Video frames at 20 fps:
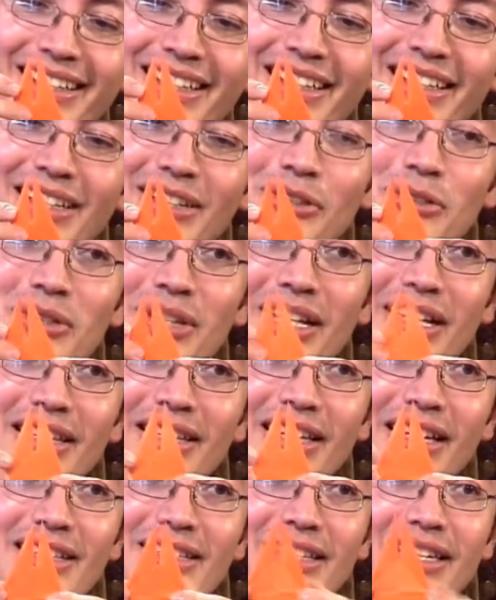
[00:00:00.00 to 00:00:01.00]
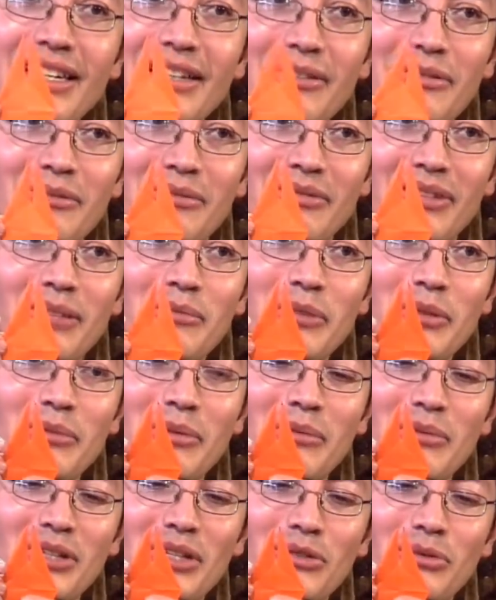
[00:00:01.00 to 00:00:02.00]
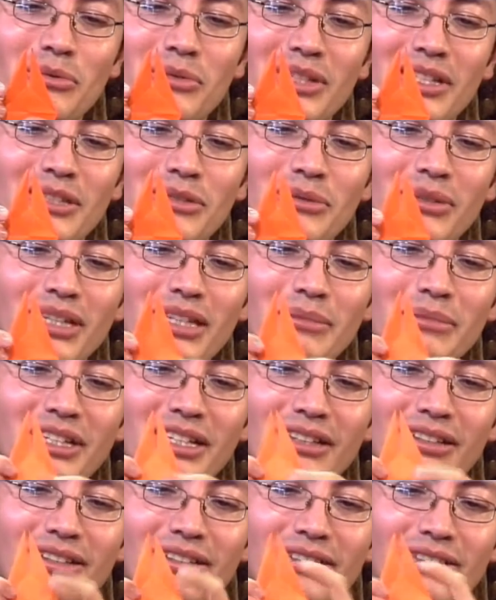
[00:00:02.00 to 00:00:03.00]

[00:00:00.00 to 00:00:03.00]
Entonces la idea es que también vamos a subir esto aquí, mira.